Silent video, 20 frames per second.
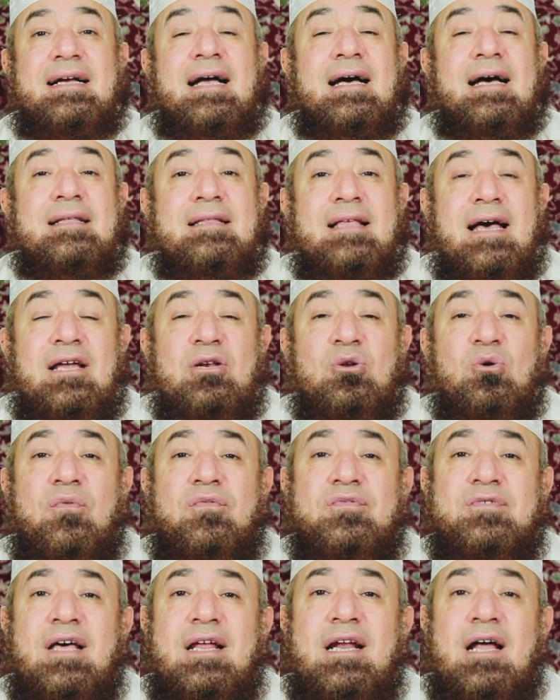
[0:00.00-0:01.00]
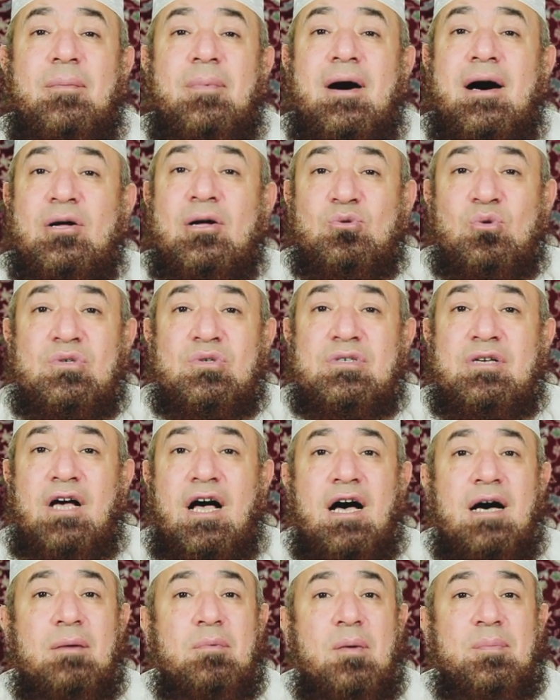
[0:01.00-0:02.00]
كاد أن يفتن بعض
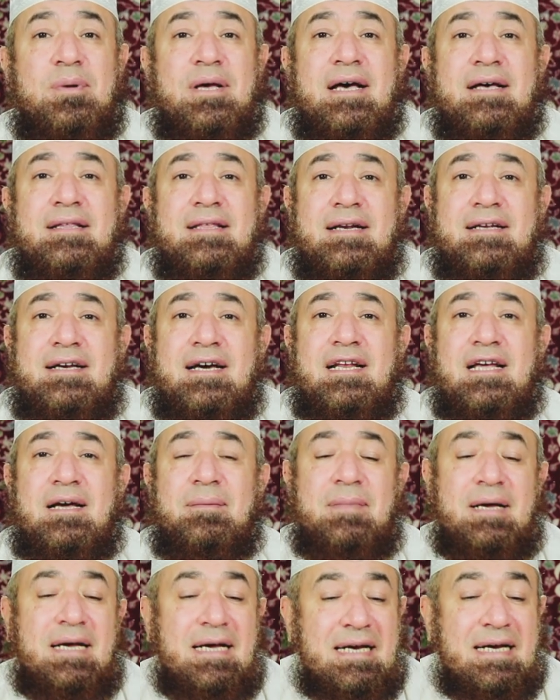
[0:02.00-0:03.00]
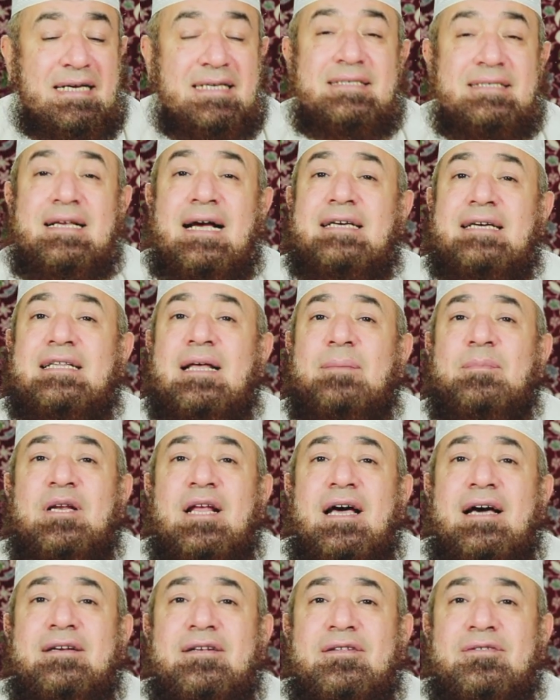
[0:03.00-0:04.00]
الصحابة بهذا الكلام إزاي ده من
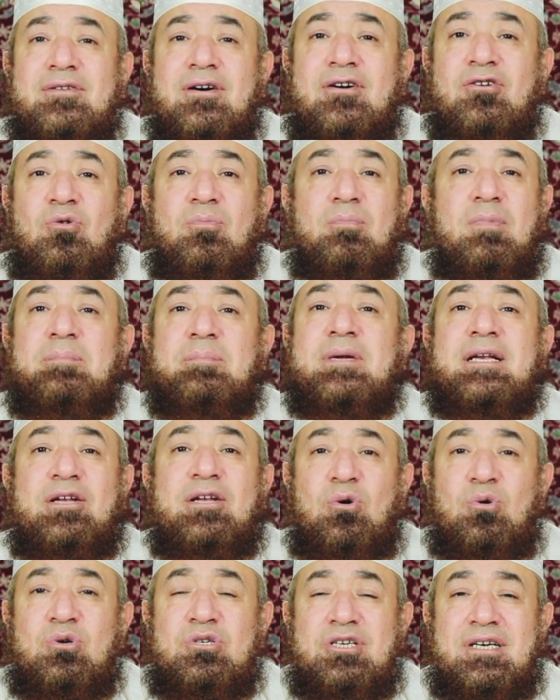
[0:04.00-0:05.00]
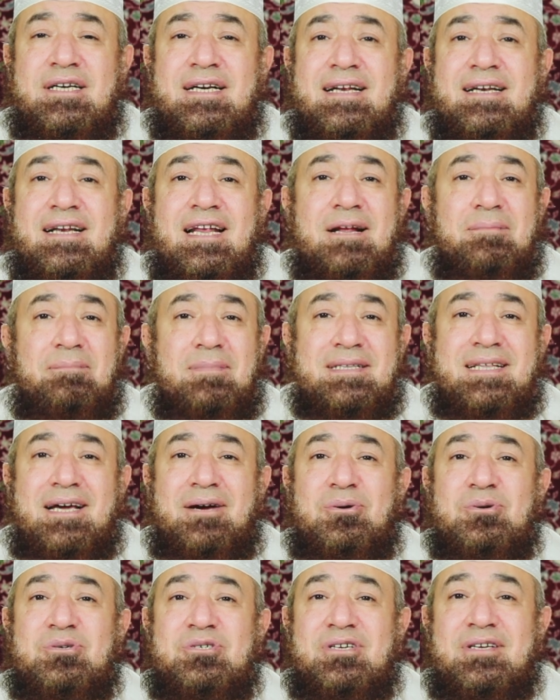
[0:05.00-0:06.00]
أهل النار أمال مين يخش الجنة لما ده
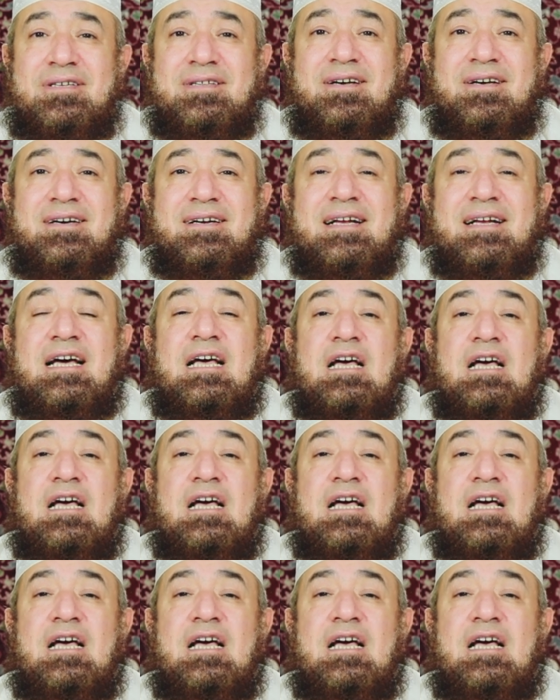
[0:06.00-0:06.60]
يخش النار